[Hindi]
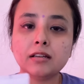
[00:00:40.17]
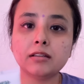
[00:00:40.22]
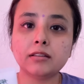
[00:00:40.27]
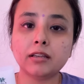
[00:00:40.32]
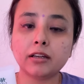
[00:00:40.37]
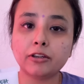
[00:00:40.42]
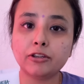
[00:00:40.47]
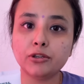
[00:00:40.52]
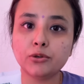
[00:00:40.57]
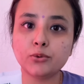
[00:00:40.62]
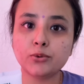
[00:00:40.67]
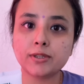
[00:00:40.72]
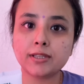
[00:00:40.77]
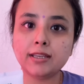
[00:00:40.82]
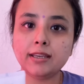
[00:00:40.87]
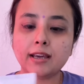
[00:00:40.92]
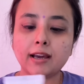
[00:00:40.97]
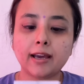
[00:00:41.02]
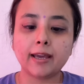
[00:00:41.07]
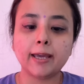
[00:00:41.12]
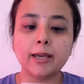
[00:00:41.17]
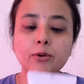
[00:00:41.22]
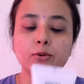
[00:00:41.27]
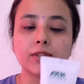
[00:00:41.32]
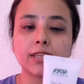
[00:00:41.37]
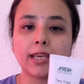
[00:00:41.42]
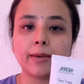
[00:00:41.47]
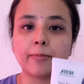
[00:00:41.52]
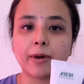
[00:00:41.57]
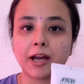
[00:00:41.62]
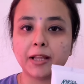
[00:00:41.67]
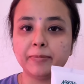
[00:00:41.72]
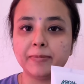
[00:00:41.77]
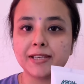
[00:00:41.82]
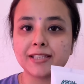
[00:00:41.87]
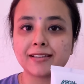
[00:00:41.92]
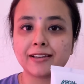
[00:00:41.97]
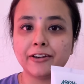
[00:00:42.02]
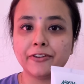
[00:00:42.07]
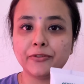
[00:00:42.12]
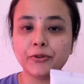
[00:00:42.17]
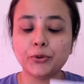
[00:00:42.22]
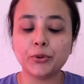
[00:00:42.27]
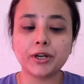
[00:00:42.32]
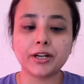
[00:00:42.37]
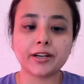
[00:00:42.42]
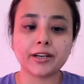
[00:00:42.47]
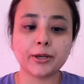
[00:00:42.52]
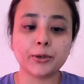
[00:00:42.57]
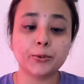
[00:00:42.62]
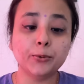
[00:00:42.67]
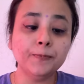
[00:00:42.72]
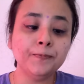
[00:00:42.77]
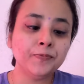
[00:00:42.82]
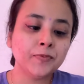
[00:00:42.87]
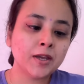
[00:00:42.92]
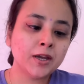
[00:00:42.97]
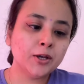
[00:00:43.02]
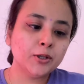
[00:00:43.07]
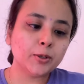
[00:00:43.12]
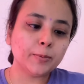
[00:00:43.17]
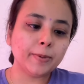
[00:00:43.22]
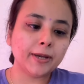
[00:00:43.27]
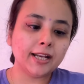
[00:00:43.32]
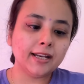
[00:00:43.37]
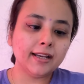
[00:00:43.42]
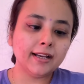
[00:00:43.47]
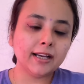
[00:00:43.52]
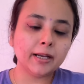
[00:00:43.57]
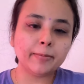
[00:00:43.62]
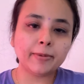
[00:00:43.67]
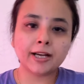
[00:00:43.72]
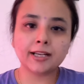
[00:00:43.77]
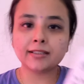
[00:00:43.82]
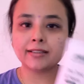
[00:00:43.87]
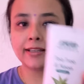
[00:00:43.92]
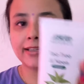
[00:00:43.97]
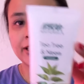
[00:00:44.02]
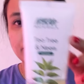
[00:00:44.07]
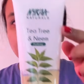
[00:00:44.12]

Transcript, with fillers: तक यूज़ किया है उसके बाद मैं इसका रिव्यू कर रही हूँ तो पहले अगर बात करें